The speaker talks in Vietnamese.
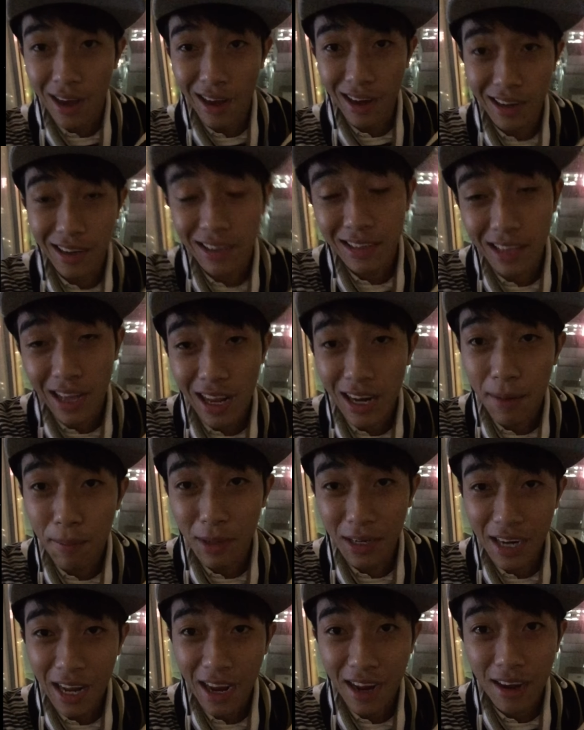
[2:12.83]
à, hiện tại là
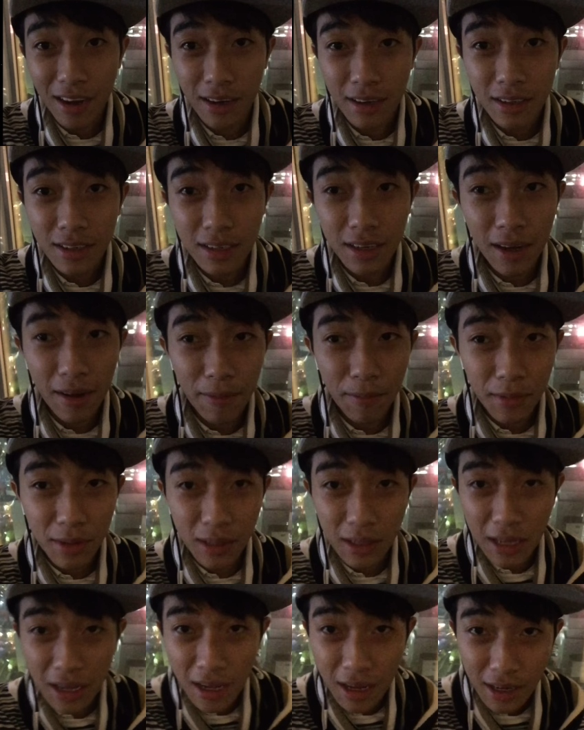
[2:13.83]
mình đang ở
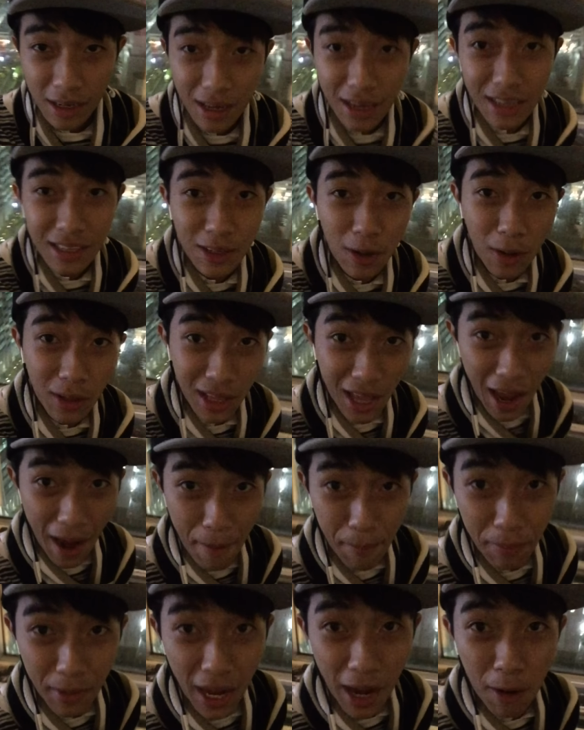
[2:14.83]
cái tòa
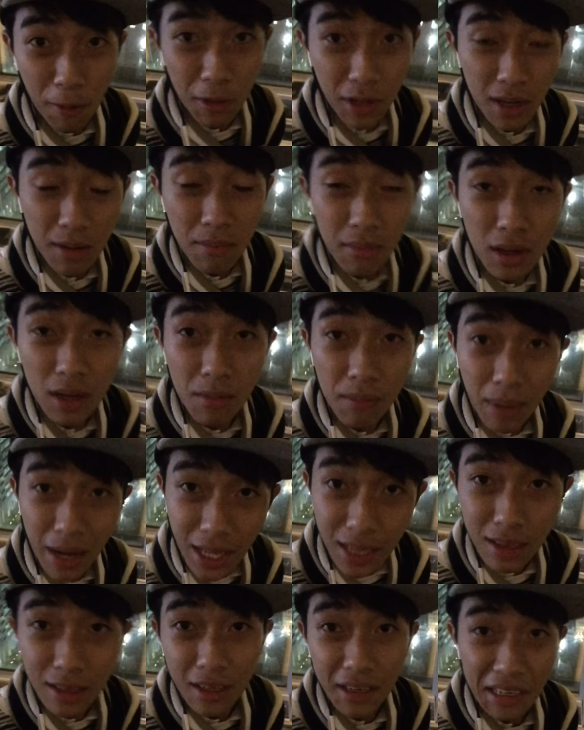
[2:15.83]
tháp cao 90 m
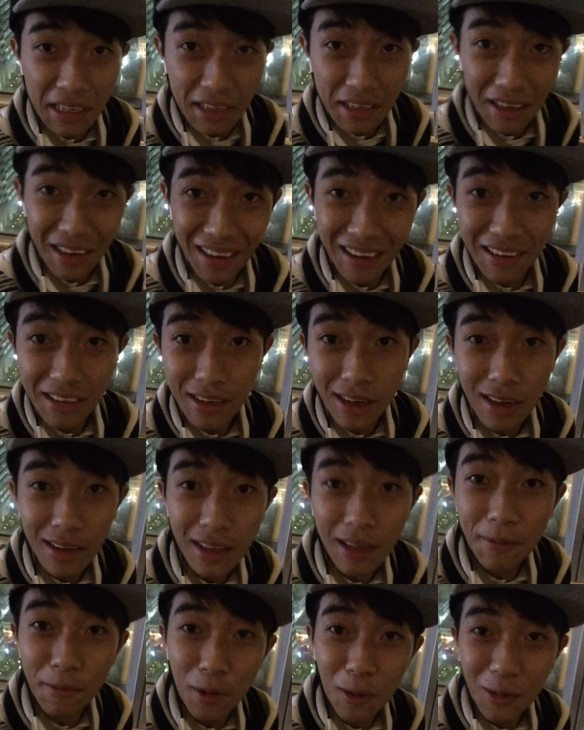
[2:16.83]
ở
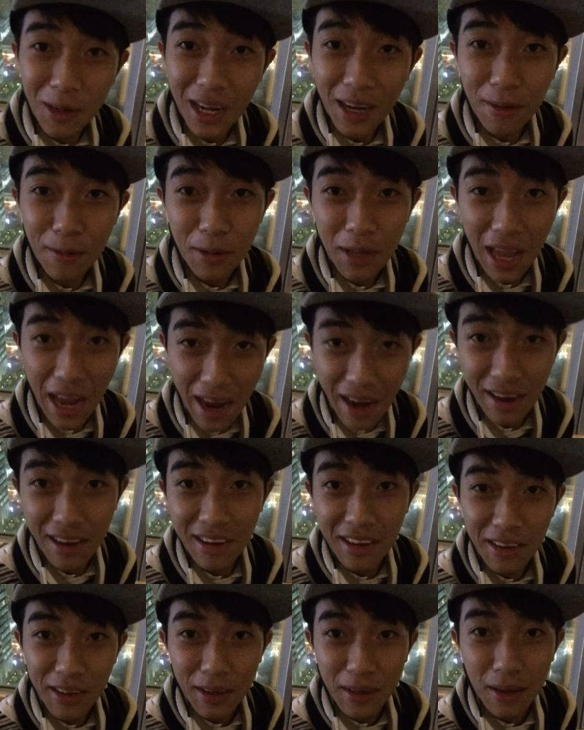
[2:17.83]
thành phố này
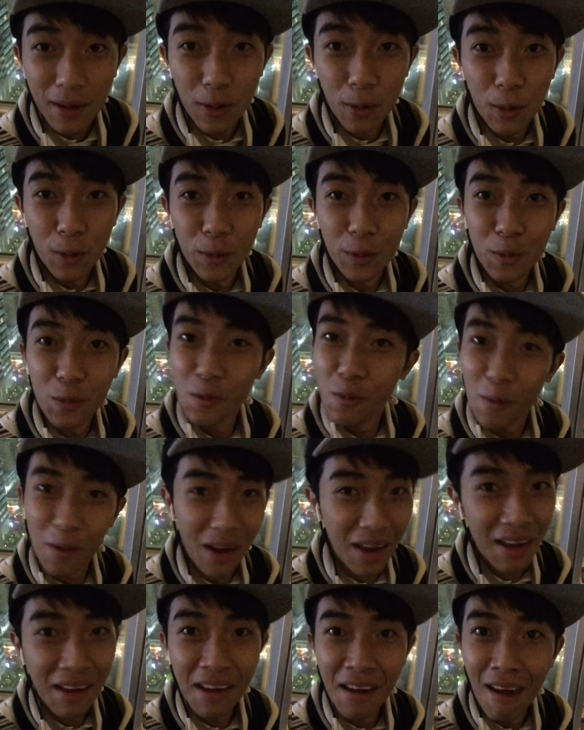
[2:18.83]
không oh.
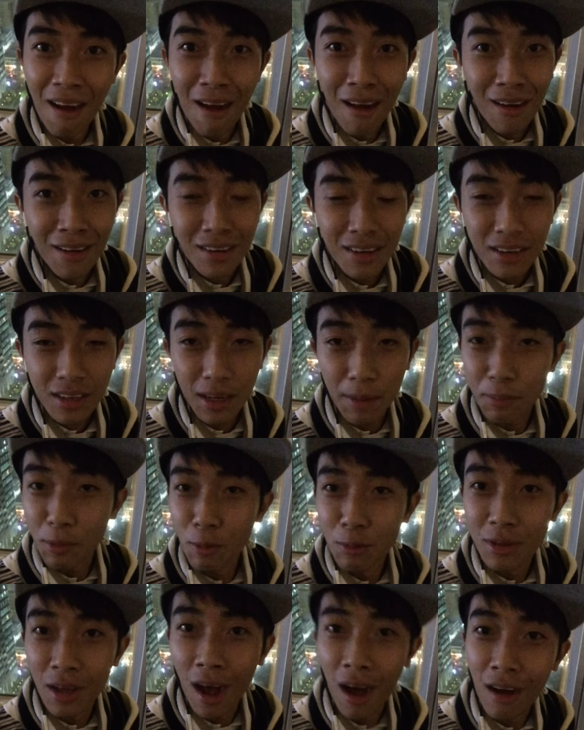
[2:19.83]
gặp
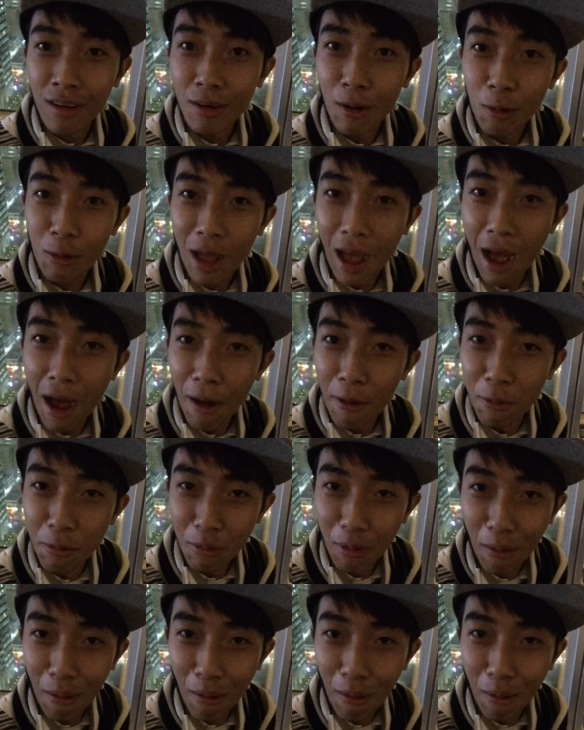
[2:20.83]
tôi so độ cao